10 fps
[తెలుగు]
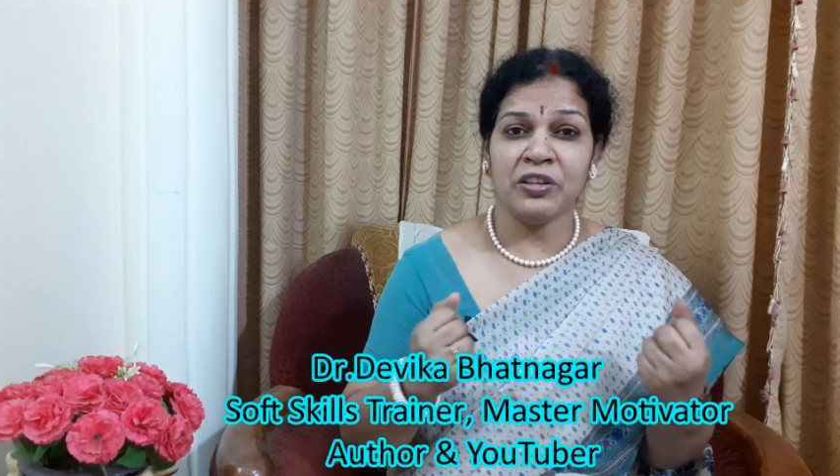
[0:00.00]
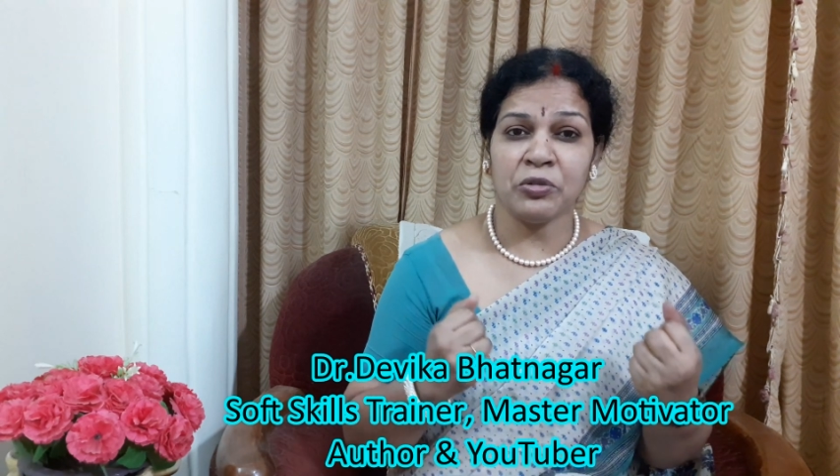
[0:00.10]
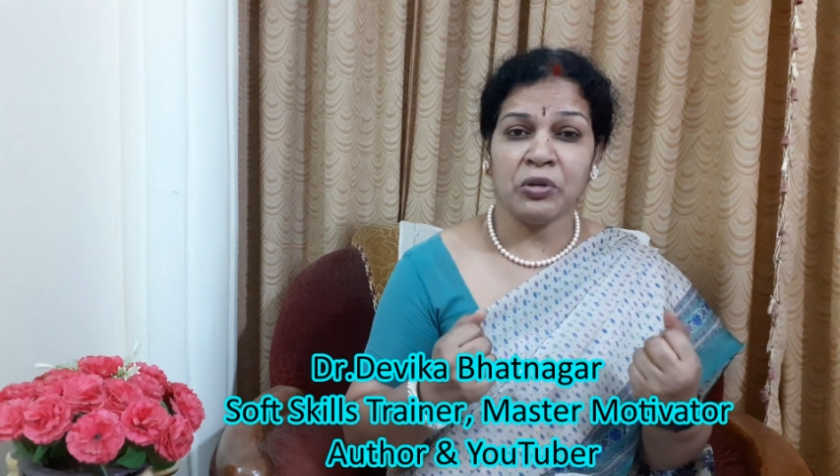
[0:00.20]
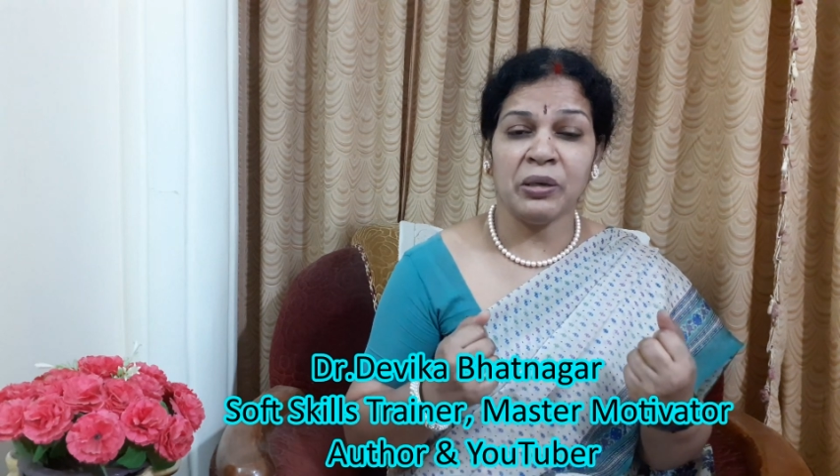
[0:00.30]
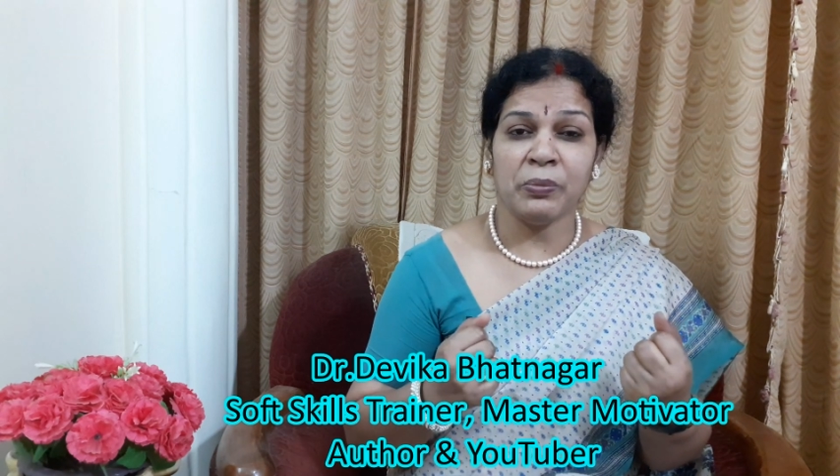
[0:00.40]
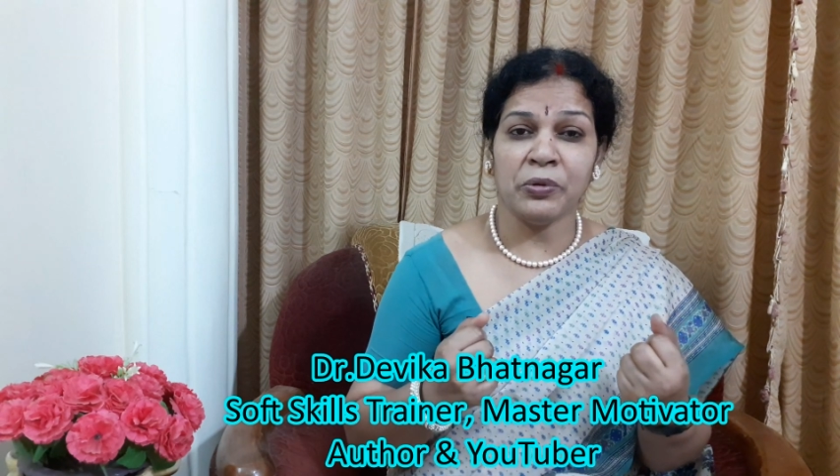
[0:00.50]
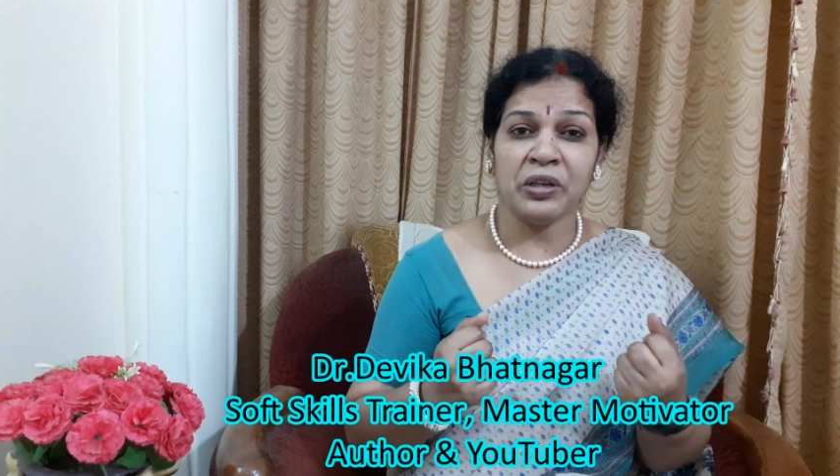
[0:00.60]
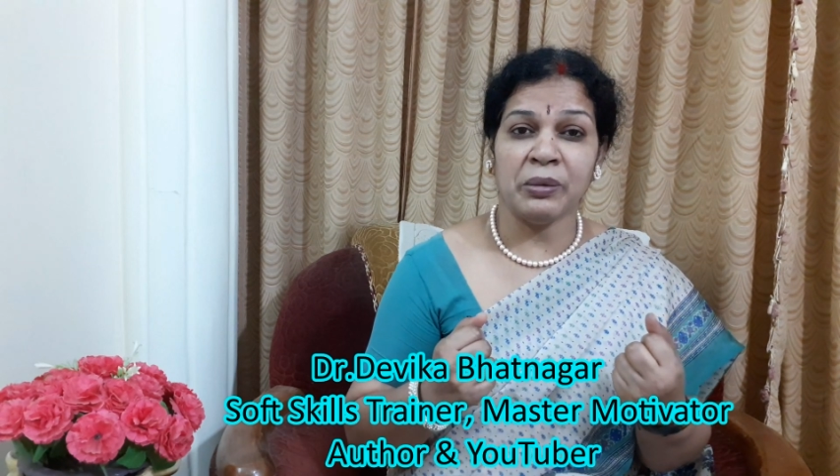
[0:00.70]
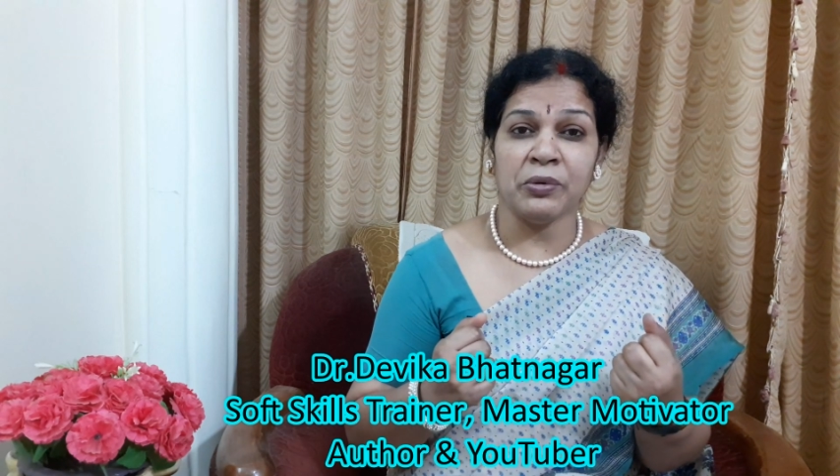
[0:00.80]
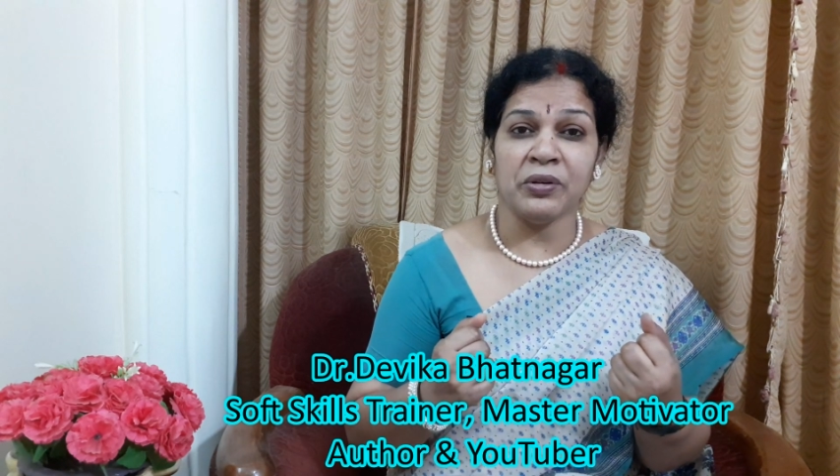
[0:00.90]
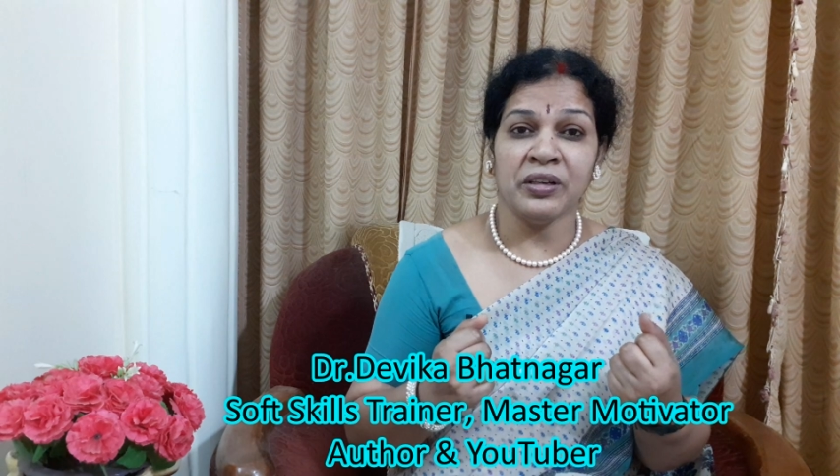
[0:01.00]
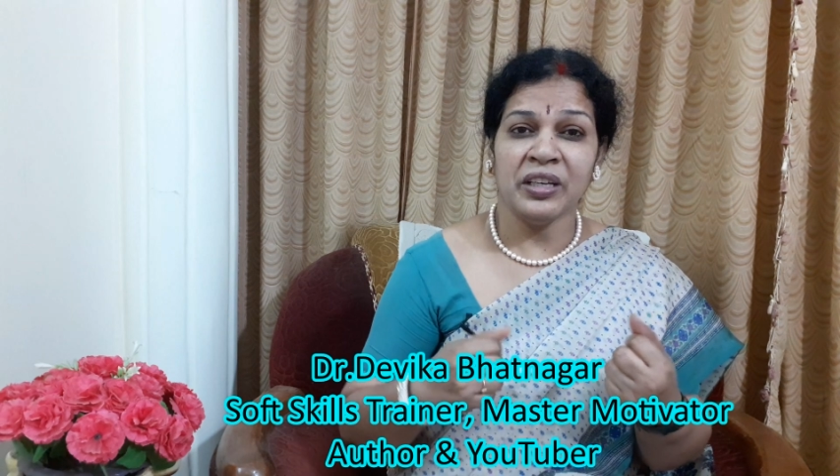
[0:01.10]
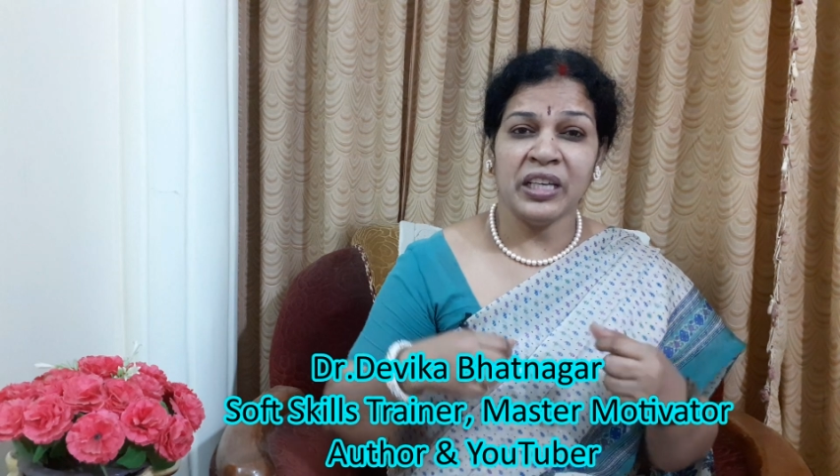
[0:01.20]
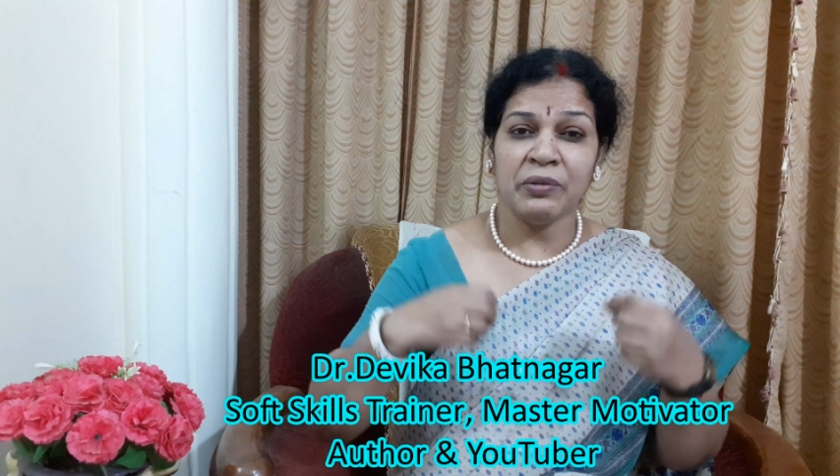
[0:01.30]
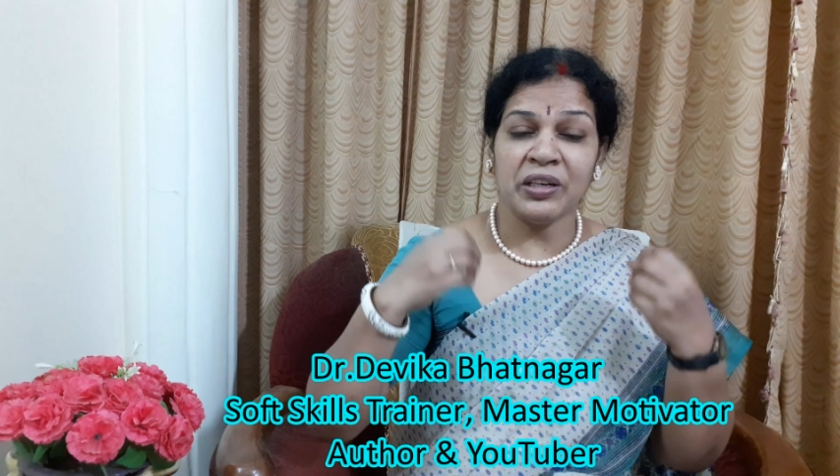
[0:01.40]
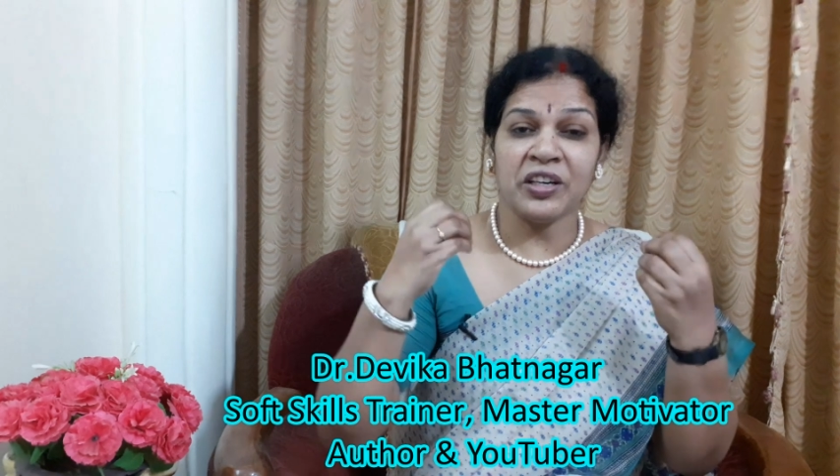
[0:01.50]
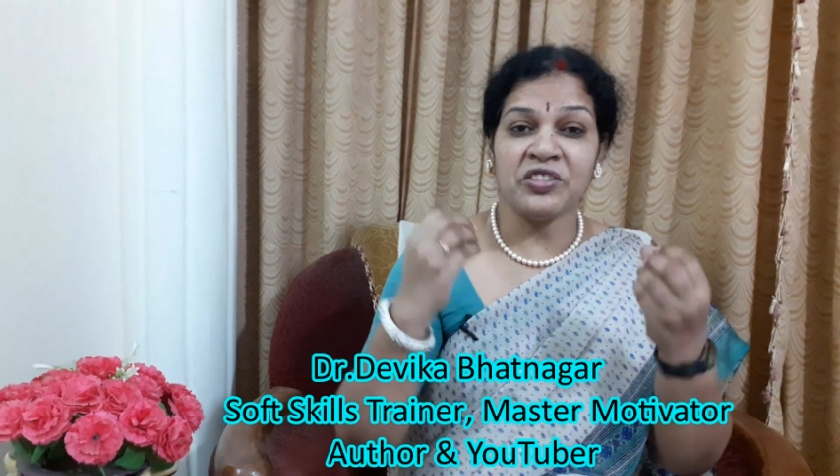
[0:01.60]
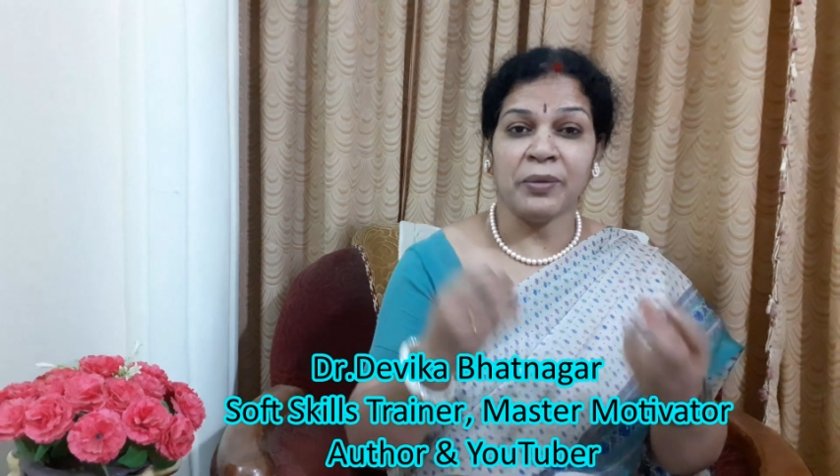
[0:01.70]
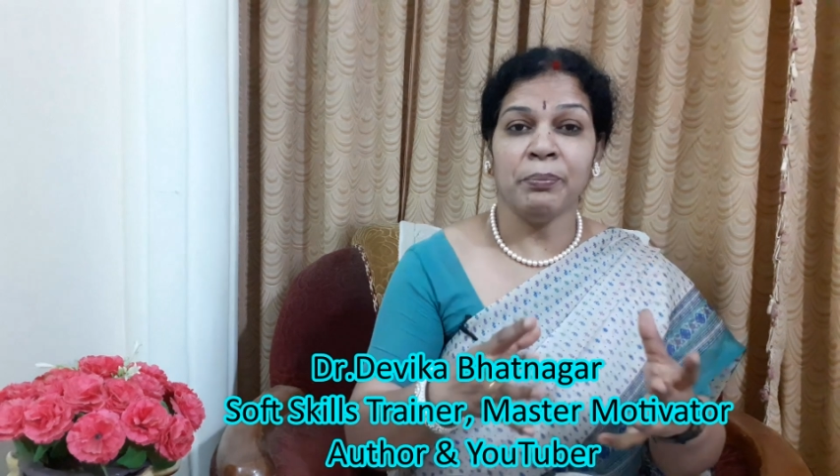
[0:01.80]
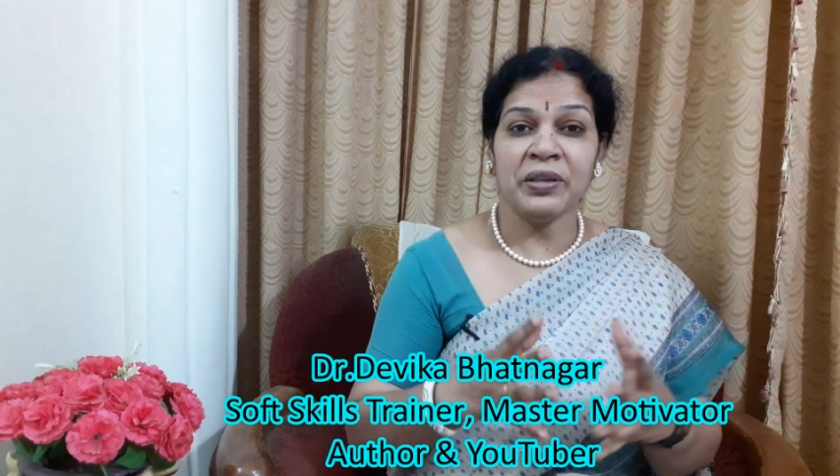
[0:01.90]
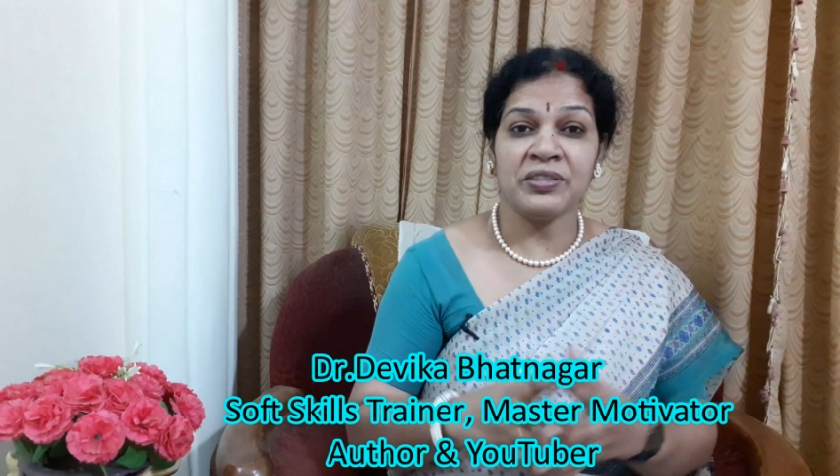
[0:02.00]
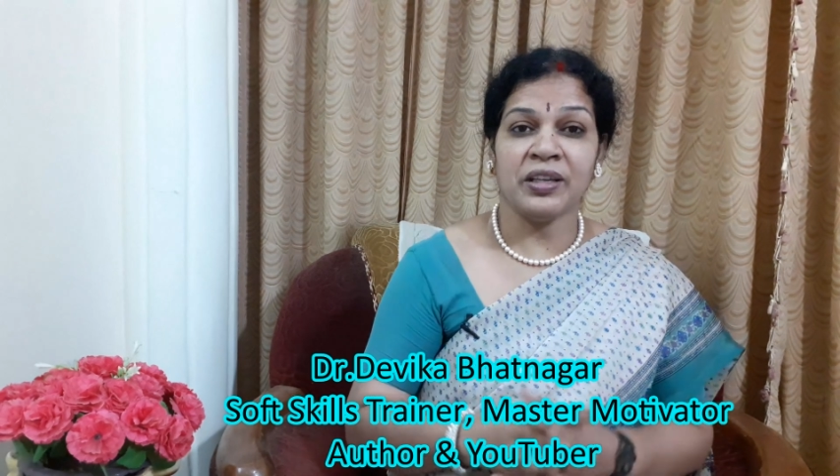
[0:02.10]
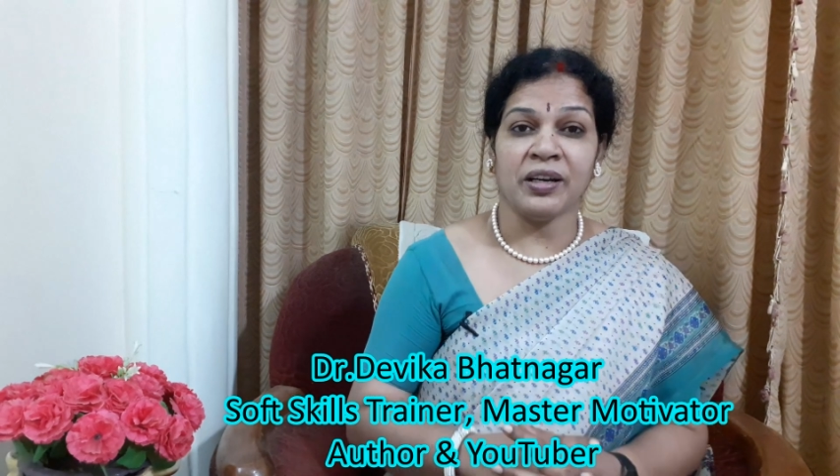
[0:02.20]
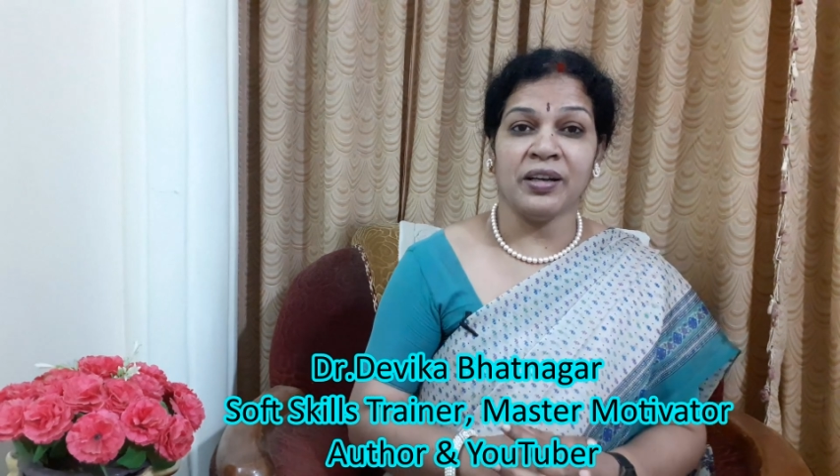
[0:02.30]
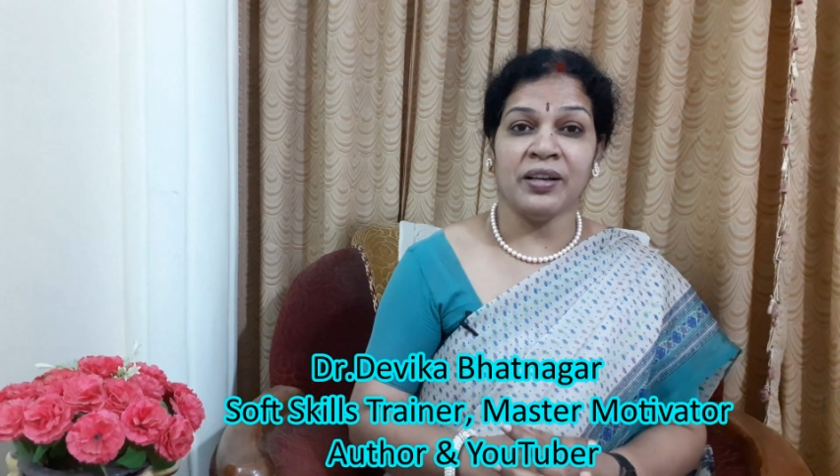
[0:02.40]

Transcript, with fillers: చేసుకోలేకపోతున్నాము ఎవరినైనా చంపేస్తా